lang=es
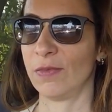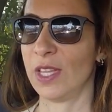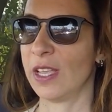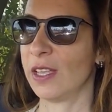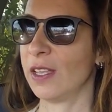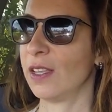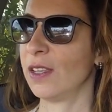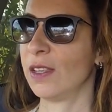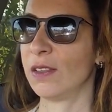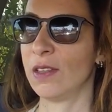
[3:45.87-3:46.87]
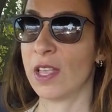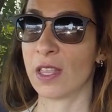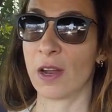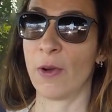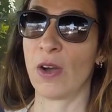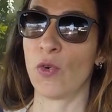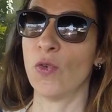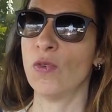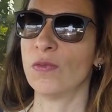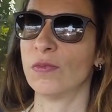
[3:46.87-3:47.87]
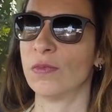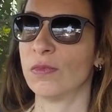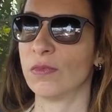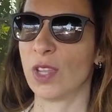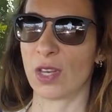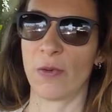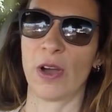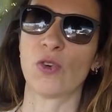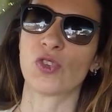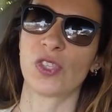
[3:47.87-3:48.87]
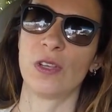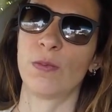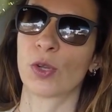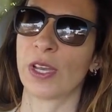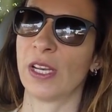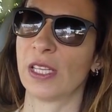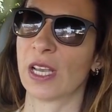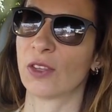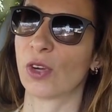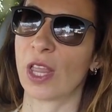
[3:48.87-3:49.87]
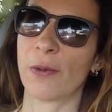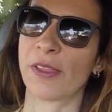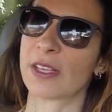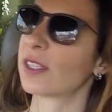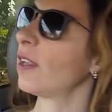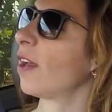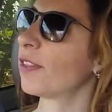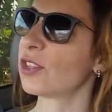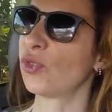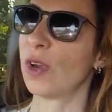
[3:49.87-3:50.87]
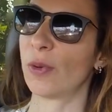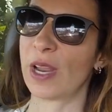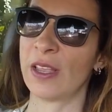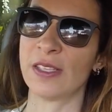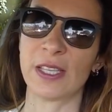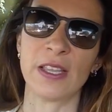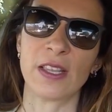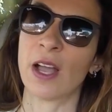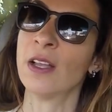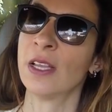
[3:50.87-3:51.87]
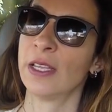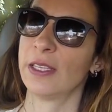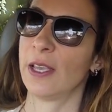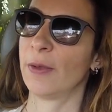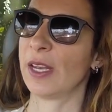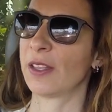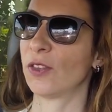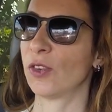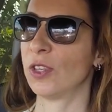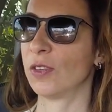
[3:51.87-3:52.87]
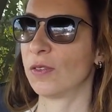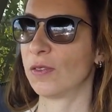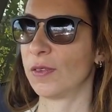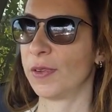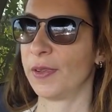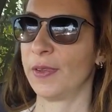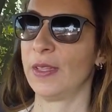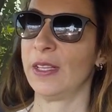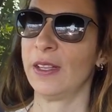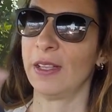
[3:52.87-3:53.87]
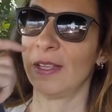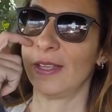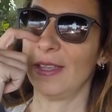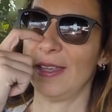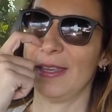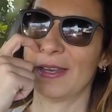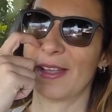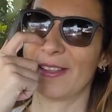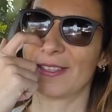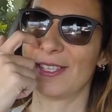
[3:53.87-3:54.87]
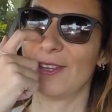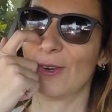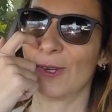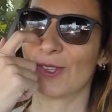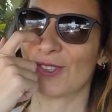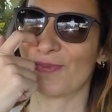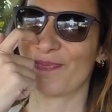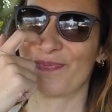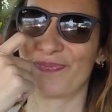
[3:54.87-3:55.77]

de, trabajo. De trabajo sí, porque en el teatro cada vez haces una obra distinta. Ya viene Antonio. Y nada, chicos,